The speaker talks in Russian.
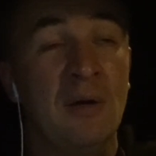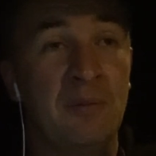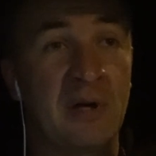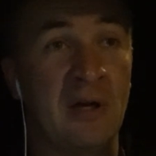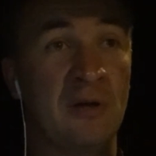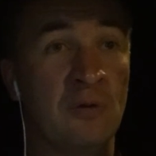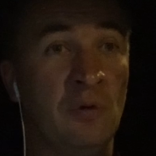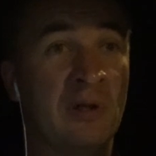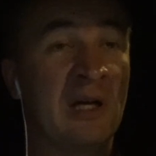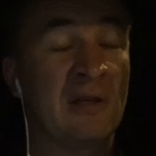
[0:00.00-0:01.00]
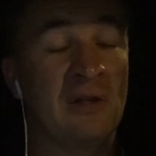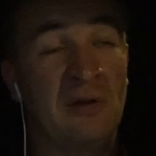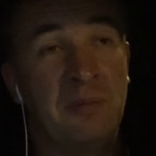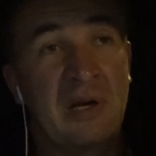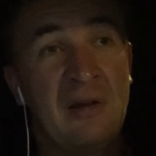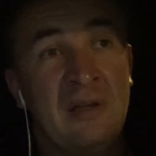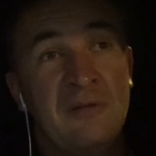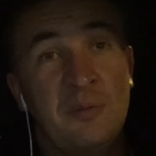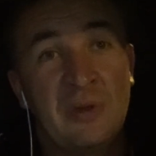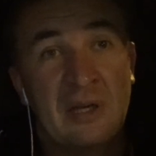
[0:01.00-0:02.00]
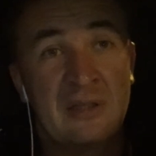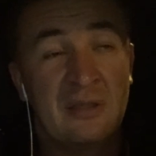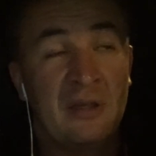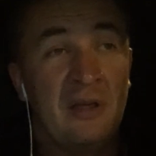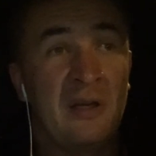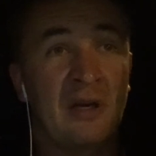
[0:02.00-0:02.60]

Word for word: про то, как надо правильно выбирать э,